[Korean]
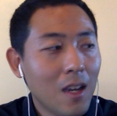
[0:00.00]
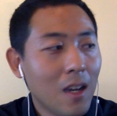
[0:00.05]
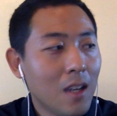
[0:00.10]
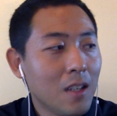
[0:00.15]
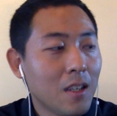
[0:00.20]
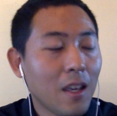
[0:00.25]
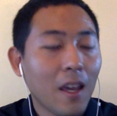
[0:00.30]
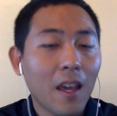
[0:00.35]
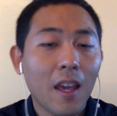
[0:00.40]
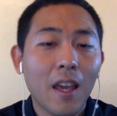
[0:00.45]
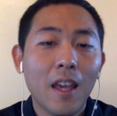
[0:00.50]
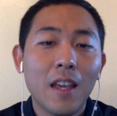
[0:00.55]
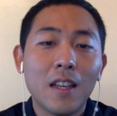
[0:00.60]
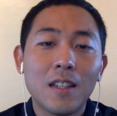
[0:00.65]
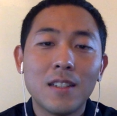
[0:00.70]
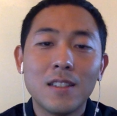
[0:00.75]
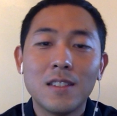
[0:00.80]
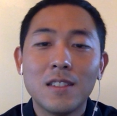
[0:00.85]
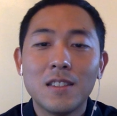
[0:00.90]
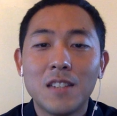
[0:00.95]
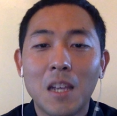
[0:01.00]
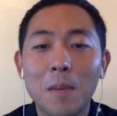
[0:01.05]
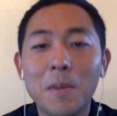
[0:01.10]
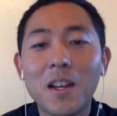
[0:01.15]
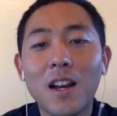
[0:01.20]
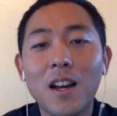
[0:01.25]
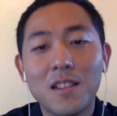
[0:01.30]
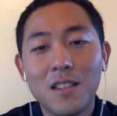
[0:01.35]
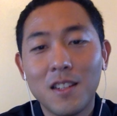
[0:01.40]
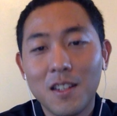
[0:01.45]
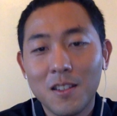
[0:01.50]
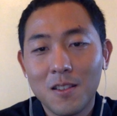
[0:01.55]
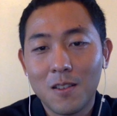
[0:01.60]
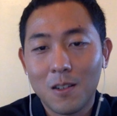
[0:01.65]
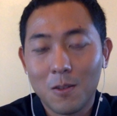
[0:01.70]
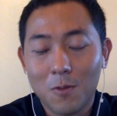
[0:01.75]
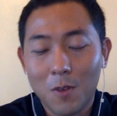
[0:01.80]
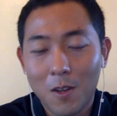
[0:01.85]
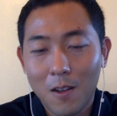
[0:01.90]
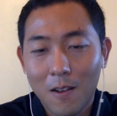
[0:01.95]
이게 그 재미가 안
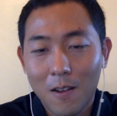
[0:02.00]
생기더라고요.